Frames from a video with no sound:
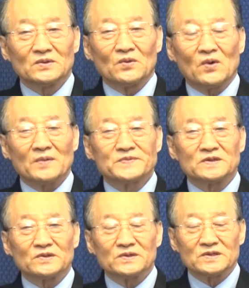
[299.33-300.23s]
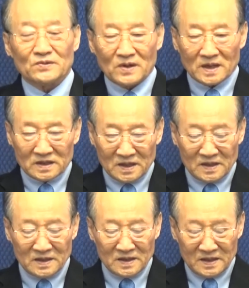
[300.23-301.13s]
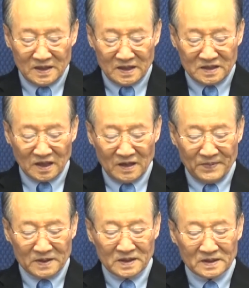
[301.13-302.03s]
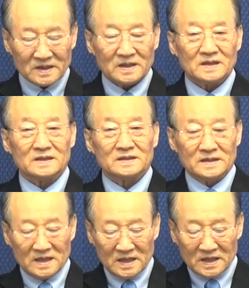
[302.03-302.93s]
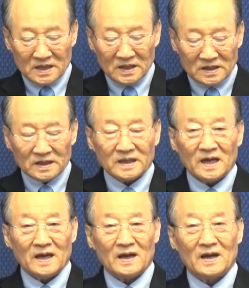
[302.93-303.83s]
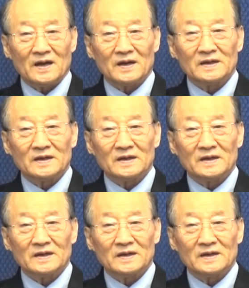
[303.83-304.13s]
오합지졸 질 같은 이스라엘 백성들을 어떻게